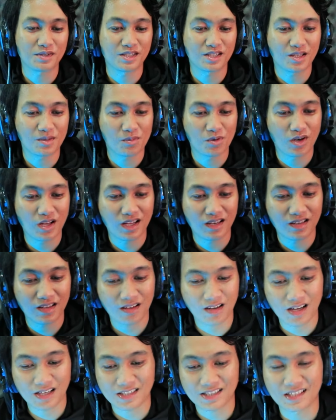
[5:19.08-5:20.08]
pecinta bola
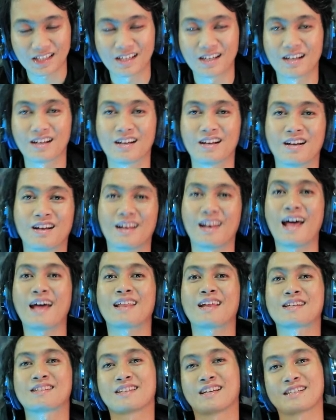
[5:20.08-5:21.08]
ini nggak
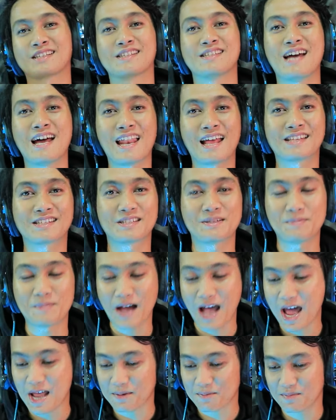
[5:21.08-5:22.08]
selaras nggak sejalan
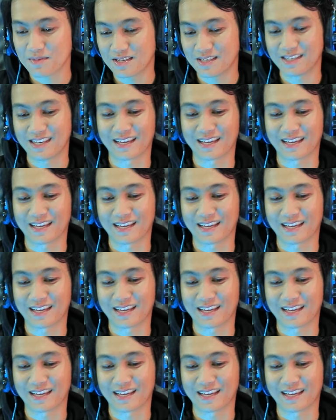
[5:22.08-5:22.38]
sama Army